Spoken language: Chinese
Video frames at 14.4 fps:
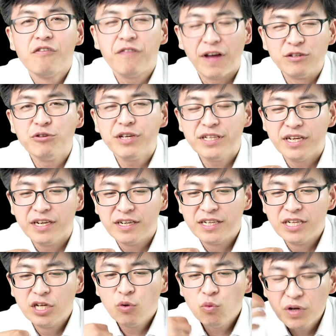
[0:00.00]
反对呢？
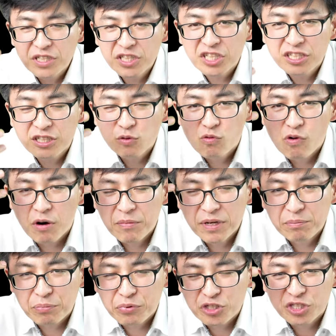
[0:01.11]
问题是我
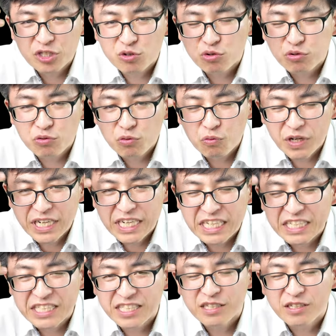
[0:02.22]
们不是出问
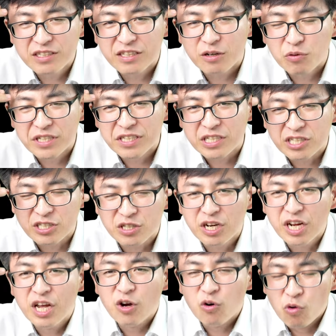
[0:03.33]
理性的问题，是
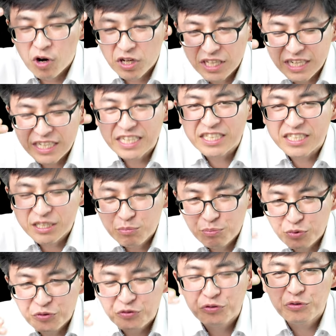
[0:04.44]
我的理性
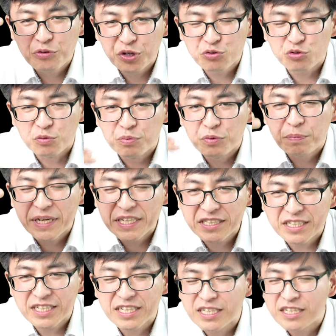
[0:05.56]
不服约束，不被
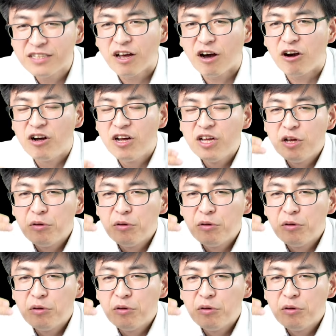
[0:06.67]
圣灵引导，